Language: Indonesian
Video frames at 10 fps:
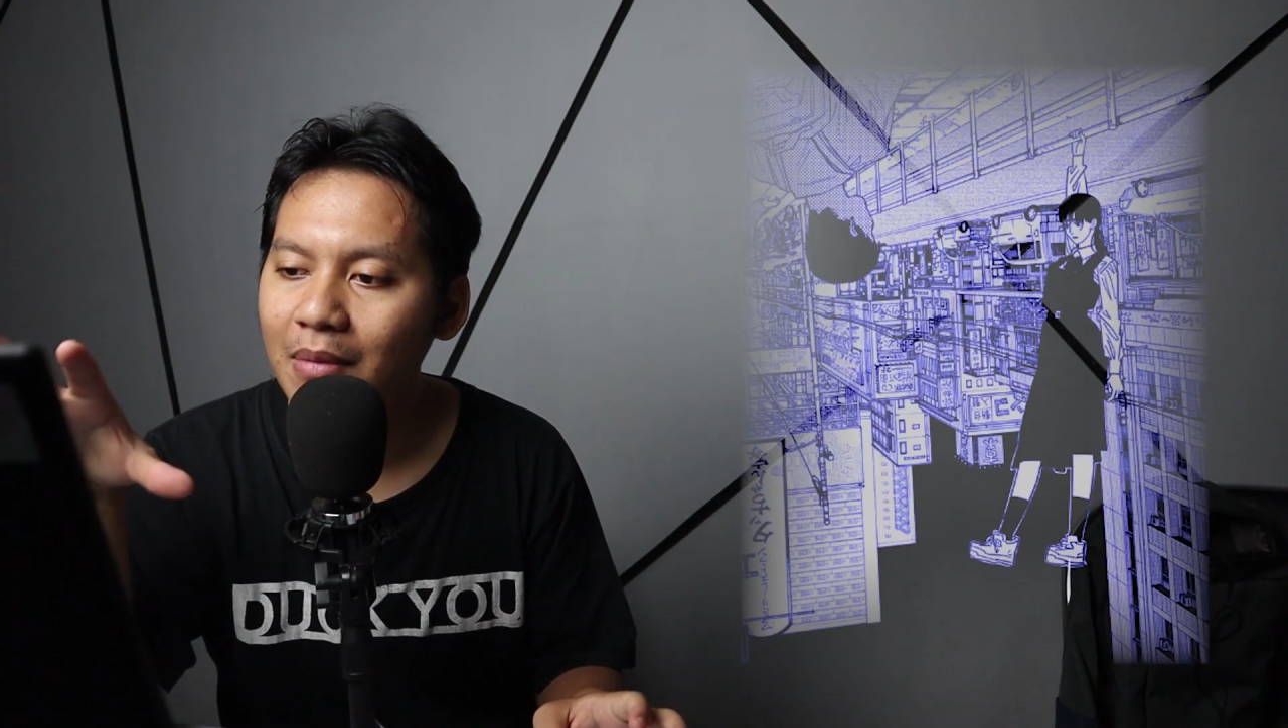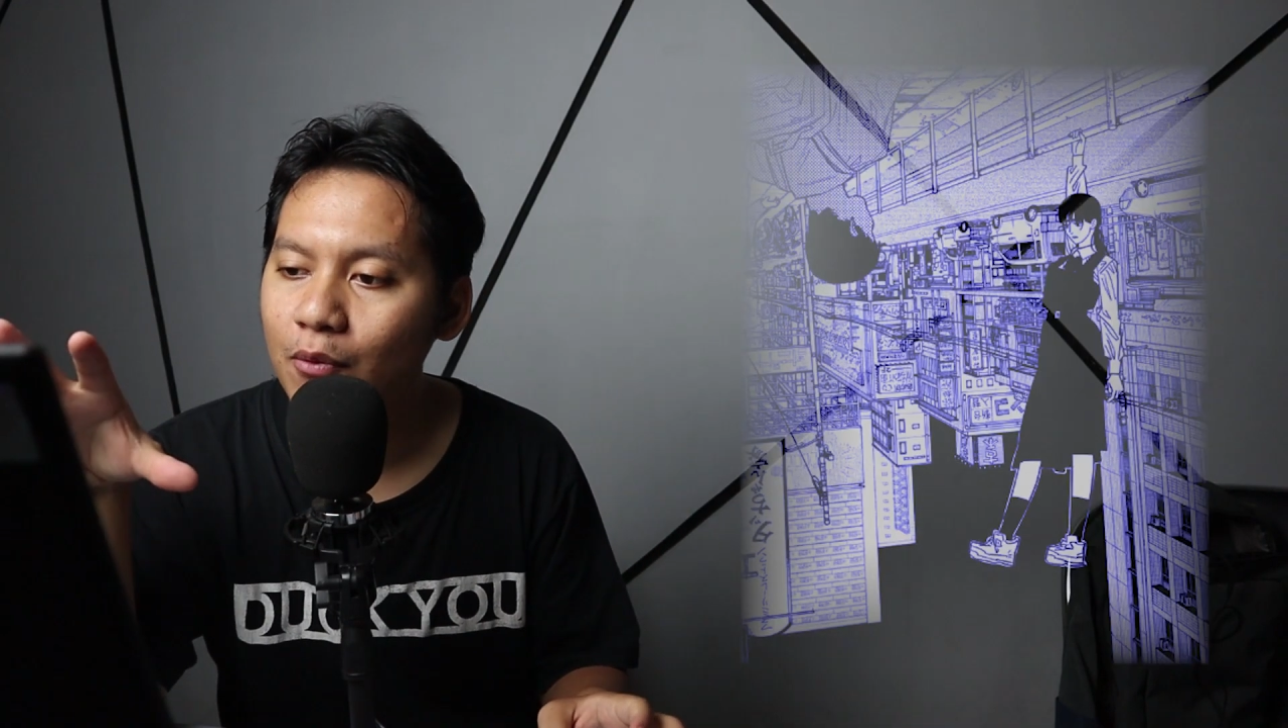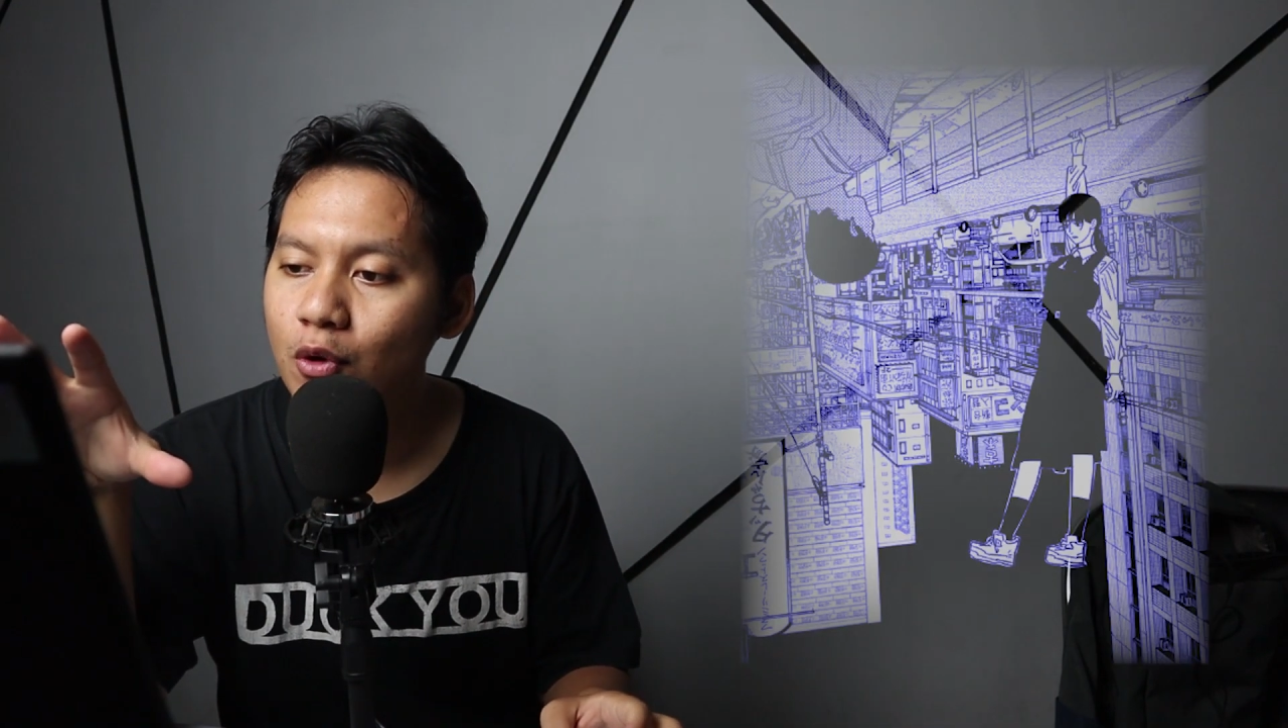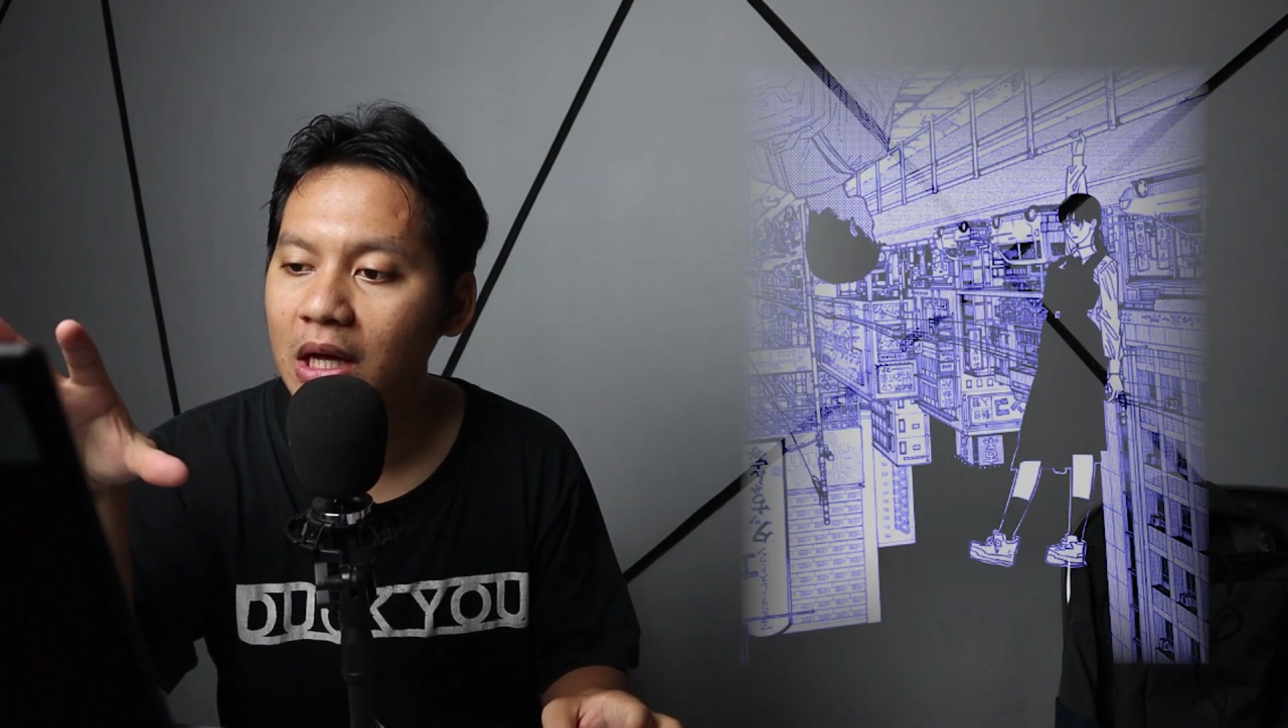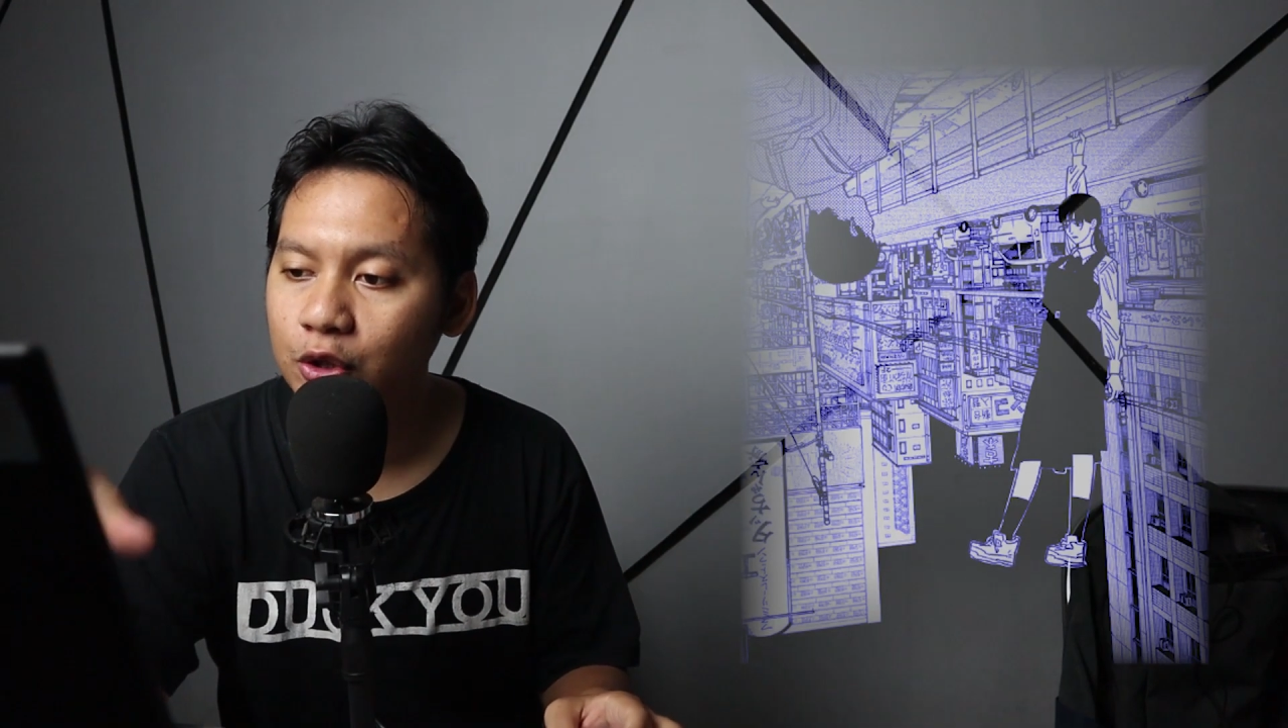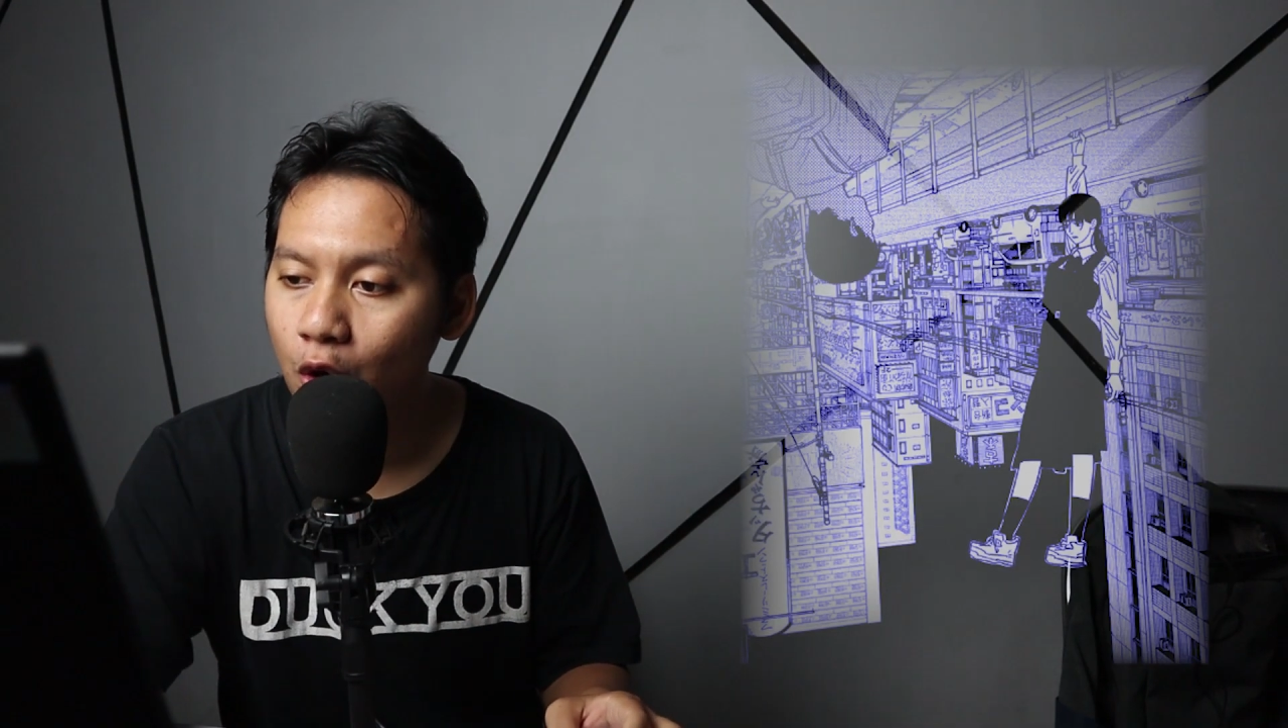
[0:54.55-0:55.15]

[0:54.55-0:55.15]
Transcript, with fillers: membuat